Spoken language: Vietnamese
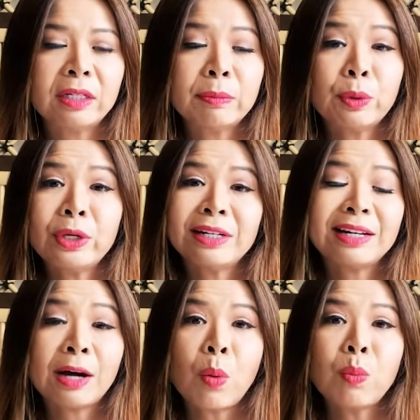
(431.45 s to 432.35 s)
Nhưng mà Uyên
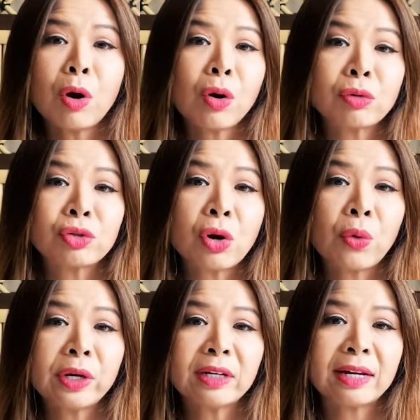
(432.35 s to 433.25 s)
lại không có
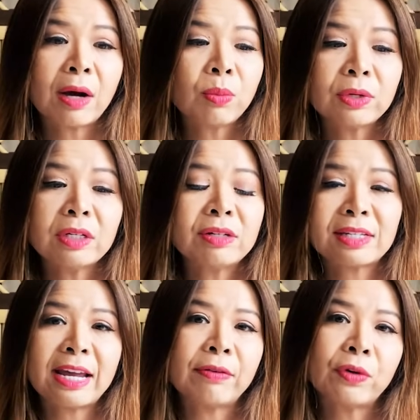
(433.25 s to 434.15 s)
control, Uyên lại không có được
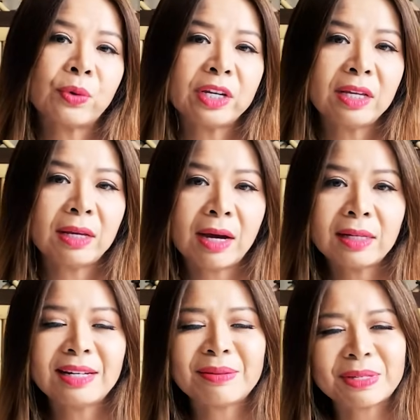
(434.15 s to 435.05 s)
xen vô cái gì hết,
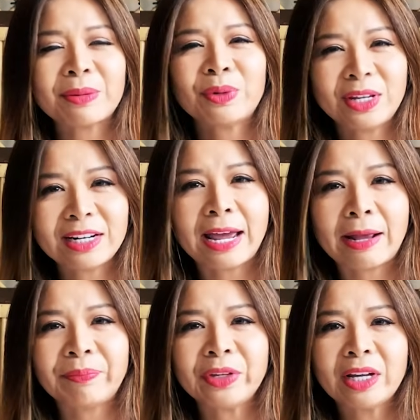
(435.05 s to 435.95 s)
thì làm sao mà Uyên
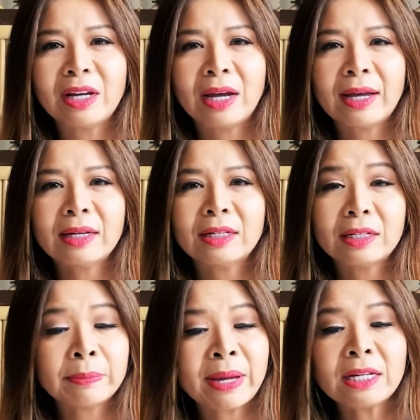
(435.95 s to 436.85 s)
làm ha?
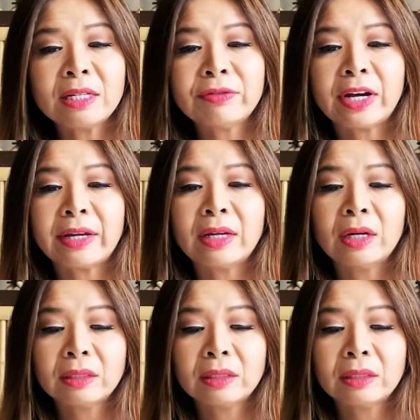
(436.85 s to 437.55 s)
Nó mắc như vậy.